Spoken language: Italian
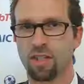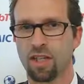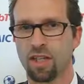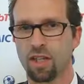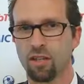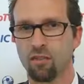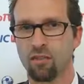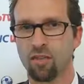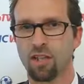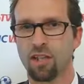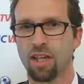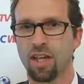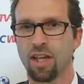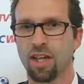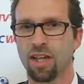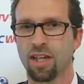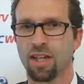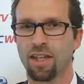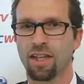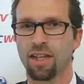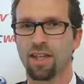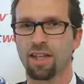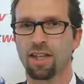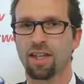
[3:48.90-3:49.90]
sento di
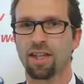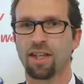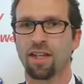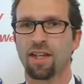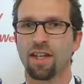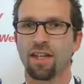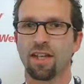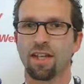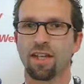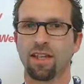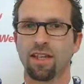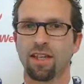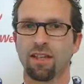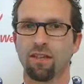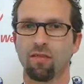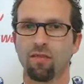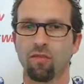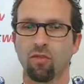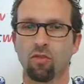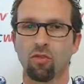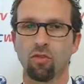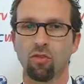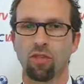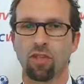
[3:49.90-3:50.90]
dare, di dare
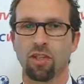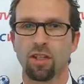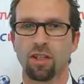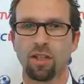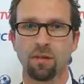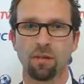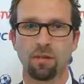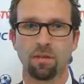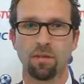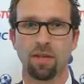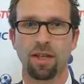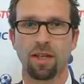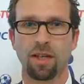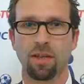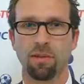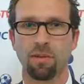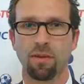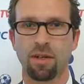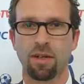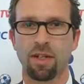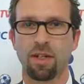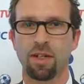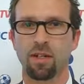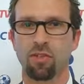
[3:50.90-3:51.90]
voti anche
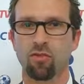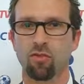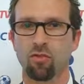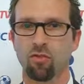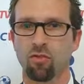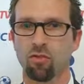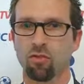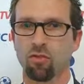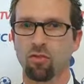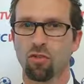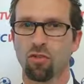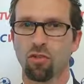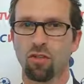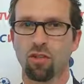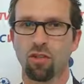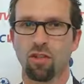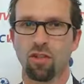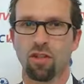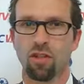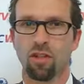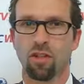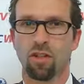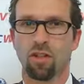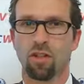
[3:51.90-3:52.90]
perché ne sono
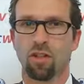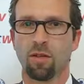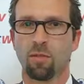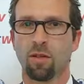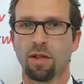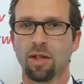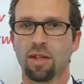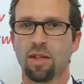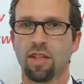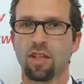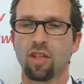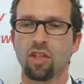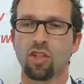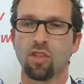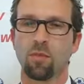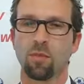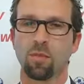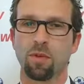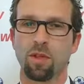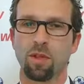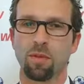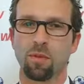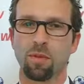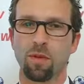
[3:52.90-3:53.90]

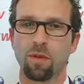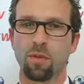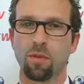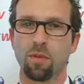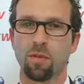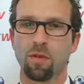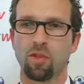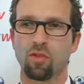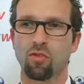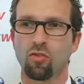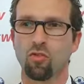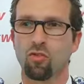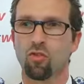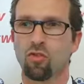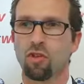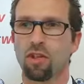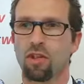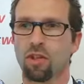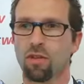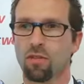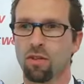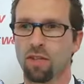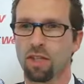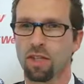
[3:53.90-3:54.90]
partecipe in prima persona
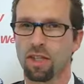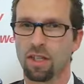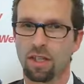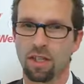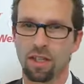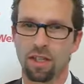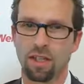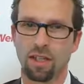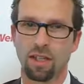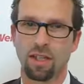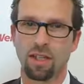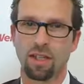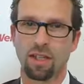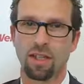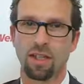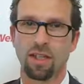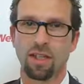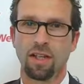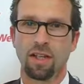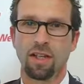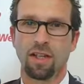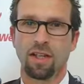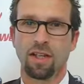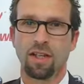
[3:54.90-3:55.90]
e quindi eh,
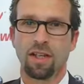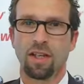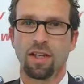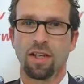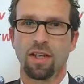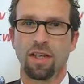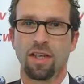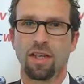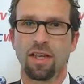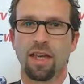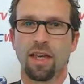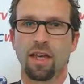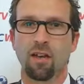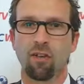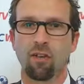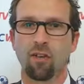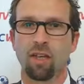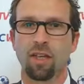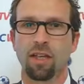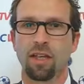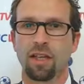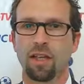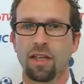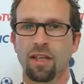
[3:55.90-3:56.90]
è chiaro
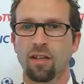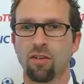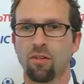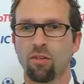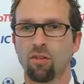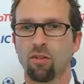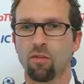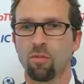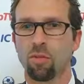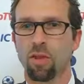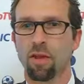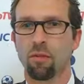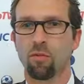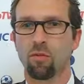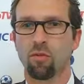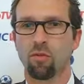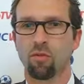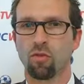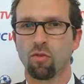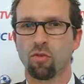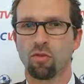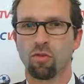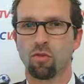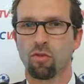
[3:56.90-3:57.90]
che, che, noi
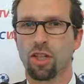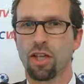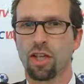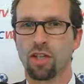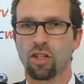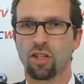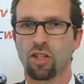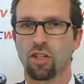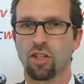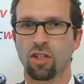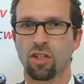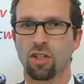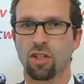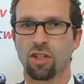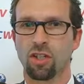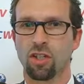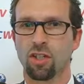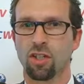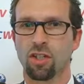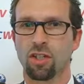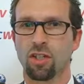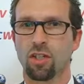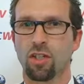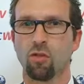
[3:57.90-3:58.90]
dobbiamo
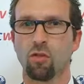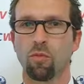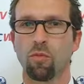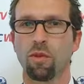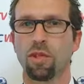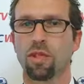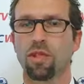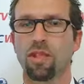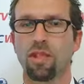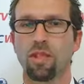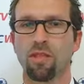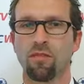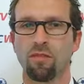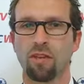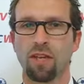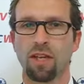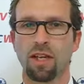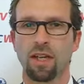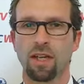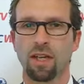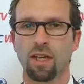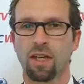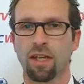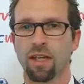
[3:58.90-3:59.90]
darci degli obiettivi
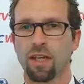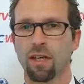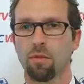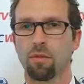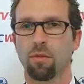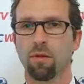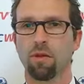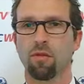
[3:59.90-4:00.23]
anche, anche,